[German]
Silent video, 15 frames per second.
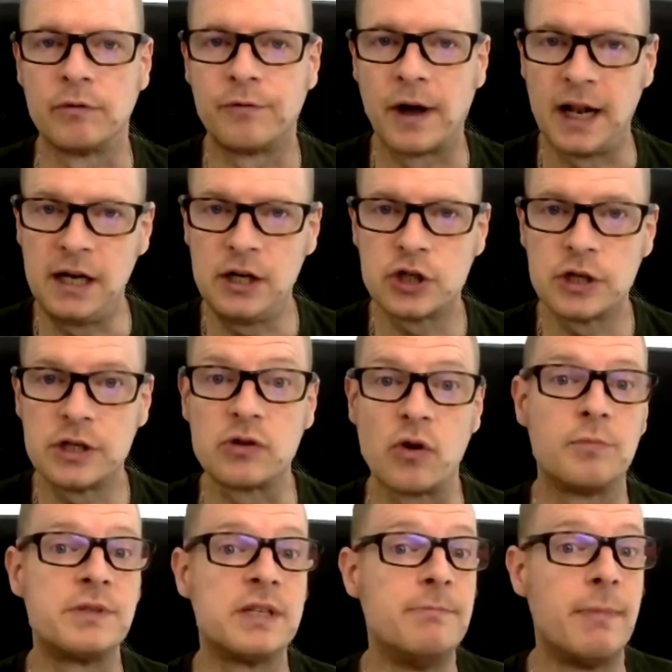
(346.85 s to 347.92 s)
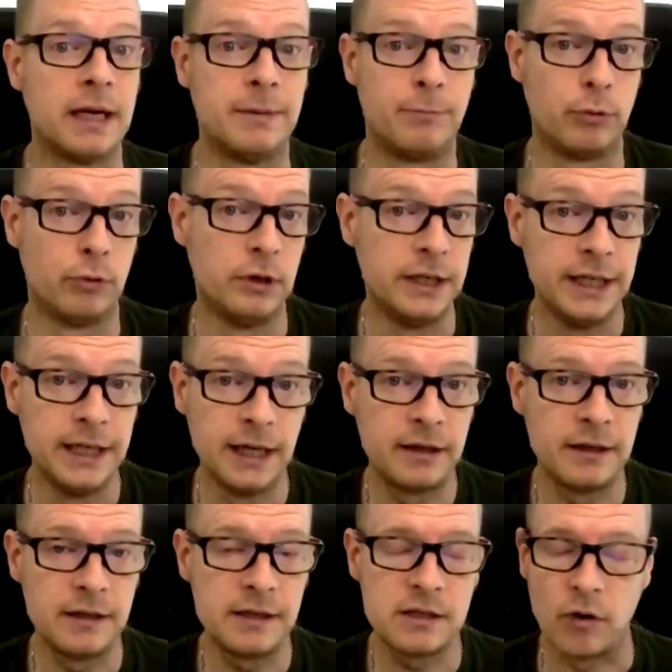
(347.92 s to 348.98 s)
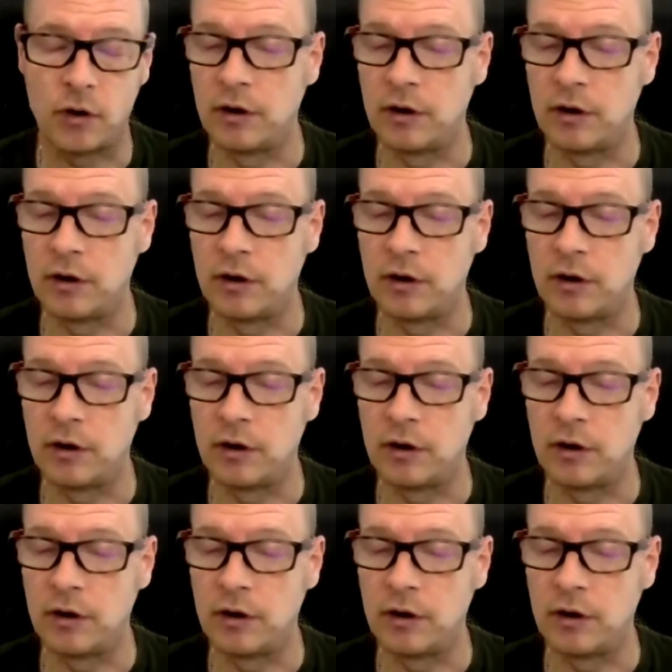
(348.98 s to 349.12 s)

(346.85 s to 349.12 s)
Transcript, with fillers: falsch ist, ob sie manipuliert ist.